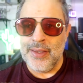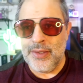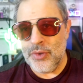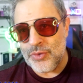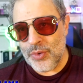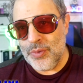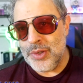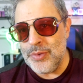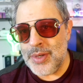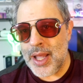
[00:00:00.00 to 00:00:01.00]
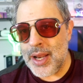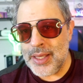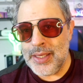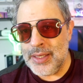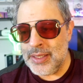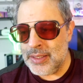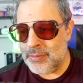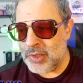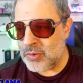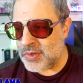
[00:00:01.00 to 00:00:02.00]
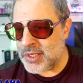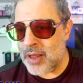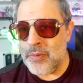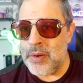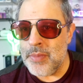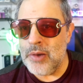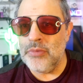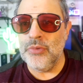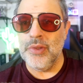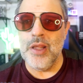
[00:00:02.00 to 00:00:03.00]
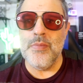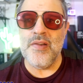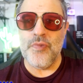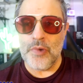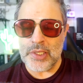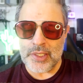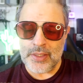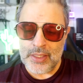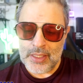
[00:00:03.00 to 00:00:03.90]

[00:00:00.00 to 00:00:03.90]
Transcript: e eu sou o único cara que me considera um irmão, tô dando uma força.